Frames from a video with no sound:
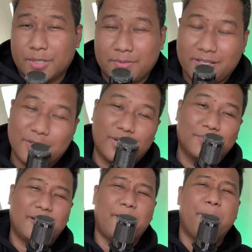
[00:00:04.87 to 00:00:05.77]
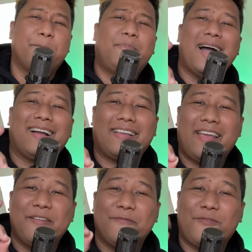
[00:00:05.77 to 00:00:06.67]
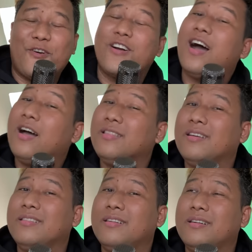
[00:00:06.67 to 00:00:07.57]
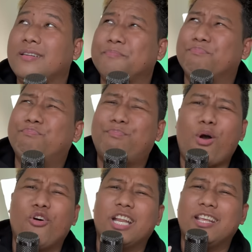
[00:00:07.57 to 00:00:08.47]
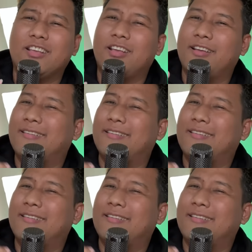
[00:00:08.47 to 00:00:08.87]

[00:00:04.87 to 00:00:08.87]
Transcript: This is Kotman. I'm back again for another boring